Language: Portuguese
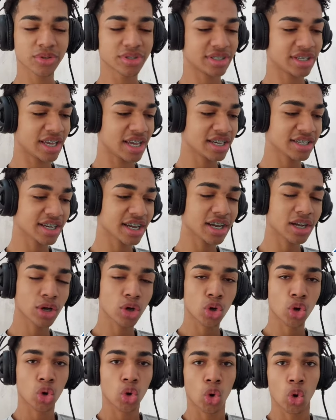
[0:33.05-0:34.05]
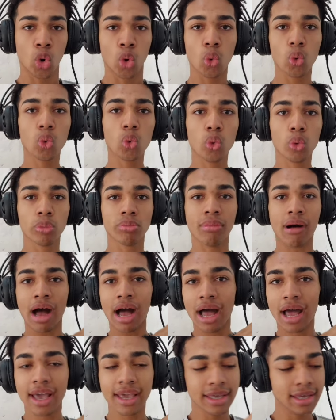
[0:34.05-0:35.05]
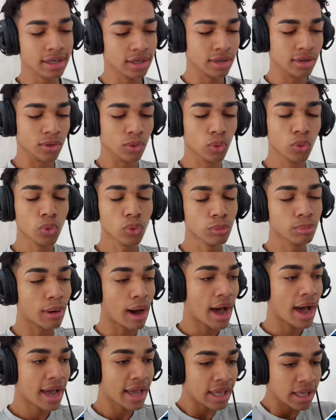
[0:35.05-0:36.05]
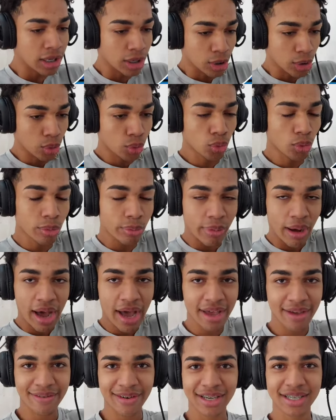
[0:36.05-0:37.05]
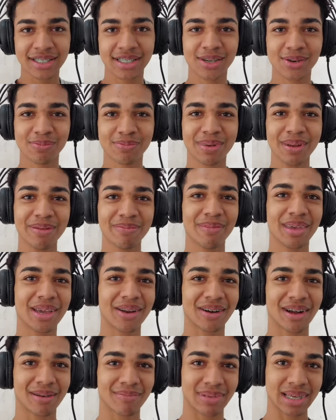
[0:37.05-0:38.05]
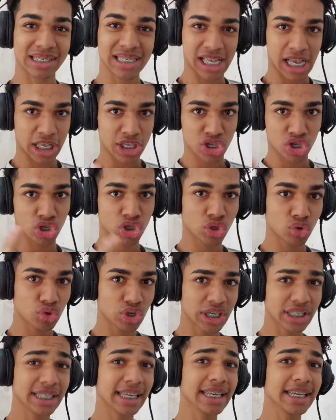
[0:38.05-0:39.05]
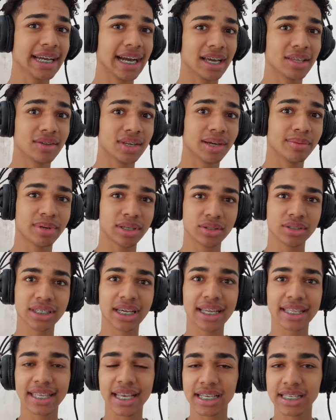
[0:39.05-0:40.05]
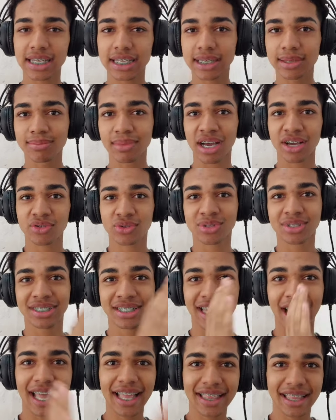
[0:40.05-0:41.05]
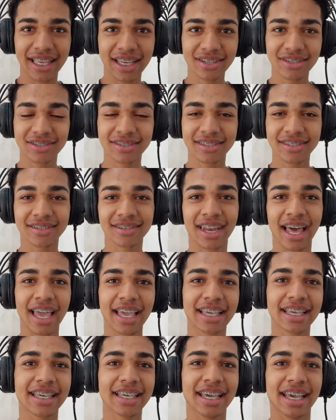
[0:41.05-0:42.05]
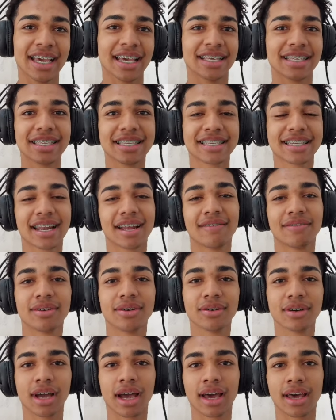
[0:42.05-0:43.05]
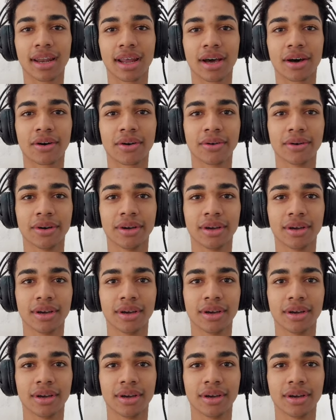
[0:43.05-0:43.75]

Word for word: Ou seja, o Bai, o Bai, o Bai vai ser o primeiro, rapaziadinha. Então já tá ligado, né, mano? Já deixa aqui embaixo, já deixa o seu like, se inscreve no canal.